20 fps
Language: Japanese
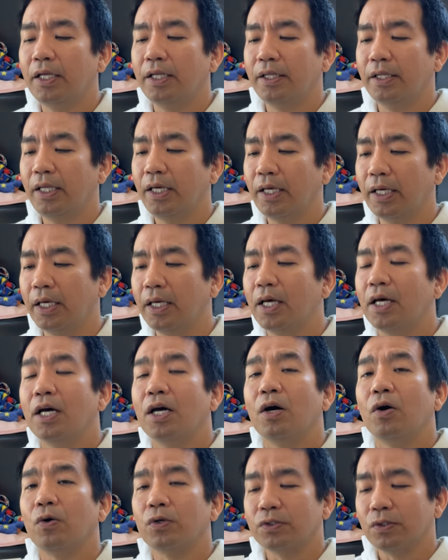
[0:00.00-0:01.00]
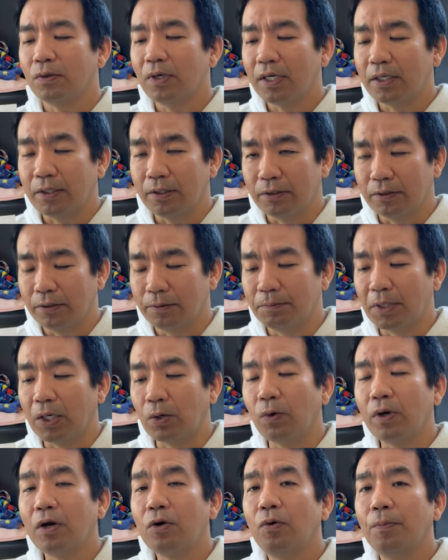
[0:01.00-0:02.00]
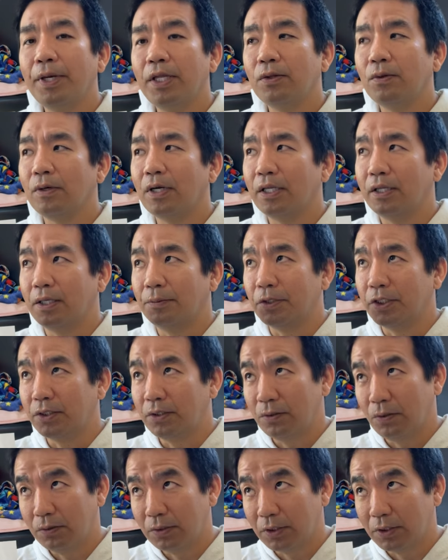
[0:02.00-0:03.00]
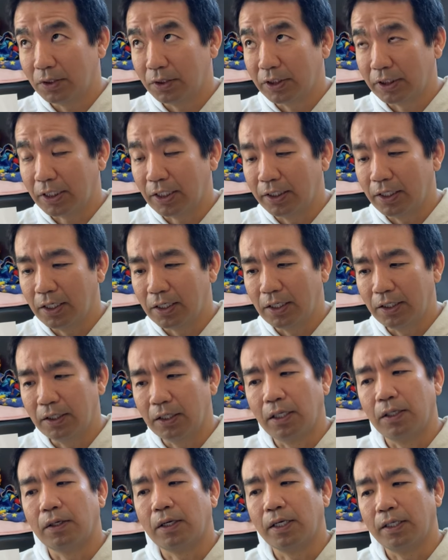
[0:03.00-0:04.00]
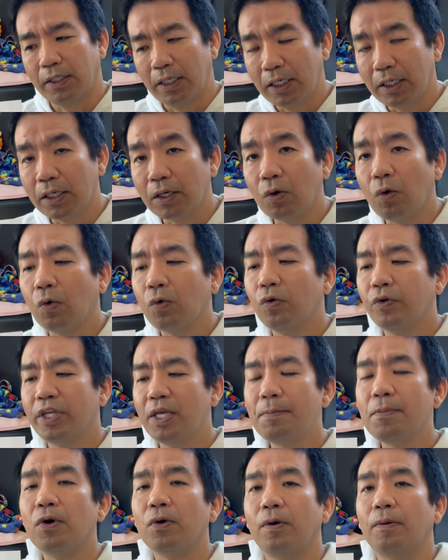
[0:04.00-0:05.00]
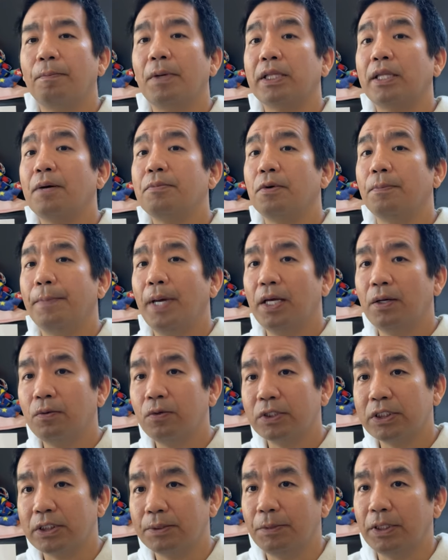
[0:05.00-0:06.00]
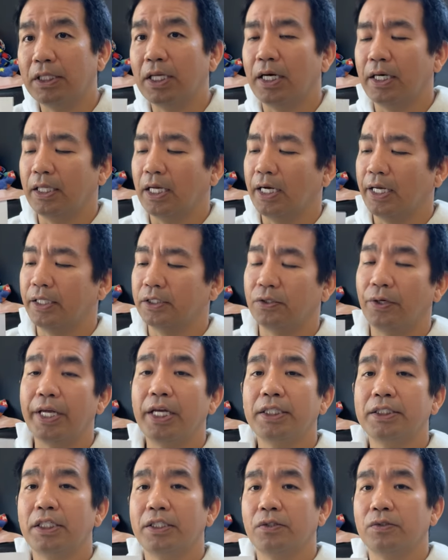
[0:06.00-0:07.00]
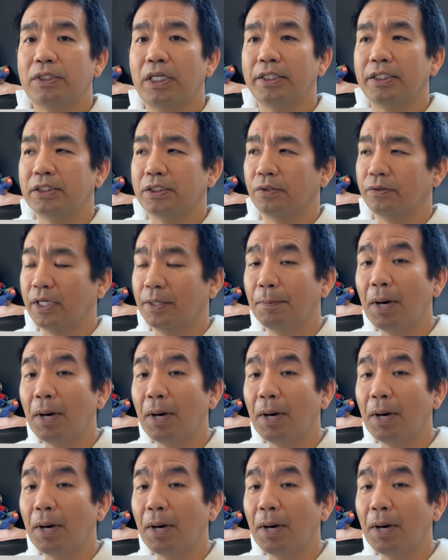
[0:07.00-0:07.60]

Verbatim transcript: でおそらく、まあ、これはコメント欄でも1つしかなかったのかなここにも、まあ、多分弁護士みたいなそのエージェントさんですよね、